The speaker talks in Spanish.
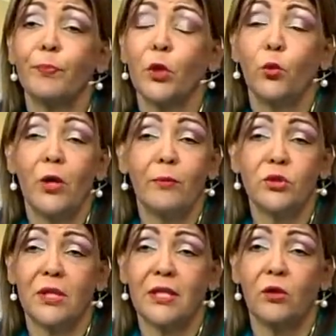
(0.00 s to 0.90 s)
no hemos
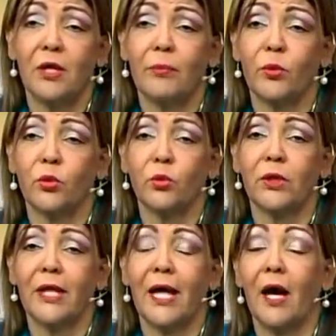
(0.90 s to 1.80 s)
tenido la
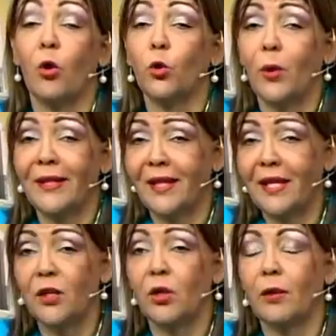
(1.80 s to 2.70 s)
oportunidad o no han
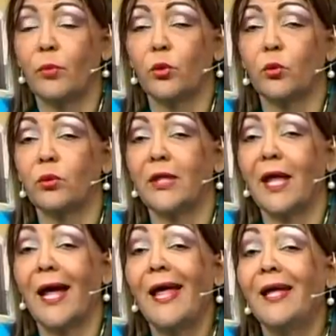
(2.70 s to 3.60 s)
tenido la oportunidad